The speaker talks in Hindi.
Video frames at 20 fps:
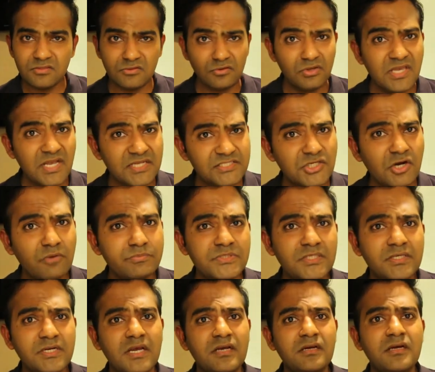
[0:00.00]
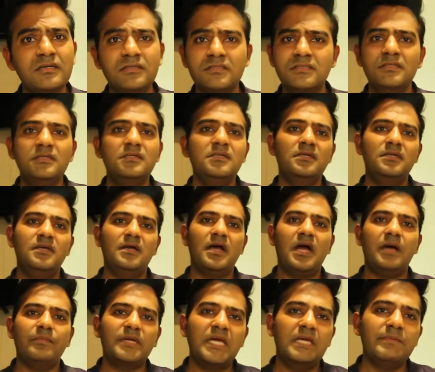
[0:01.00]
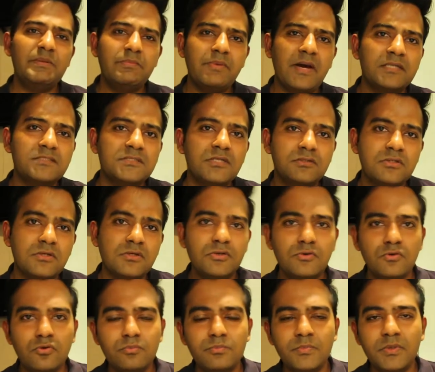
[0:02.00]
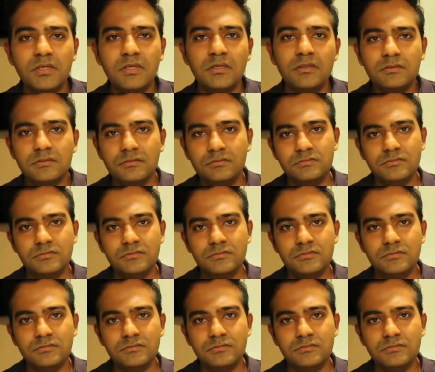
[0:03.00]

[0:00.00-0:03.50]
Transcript: तो ये अच्छा ऑप्शन रहेगा आप कहीं भी बाहर जाते हो यूरोप में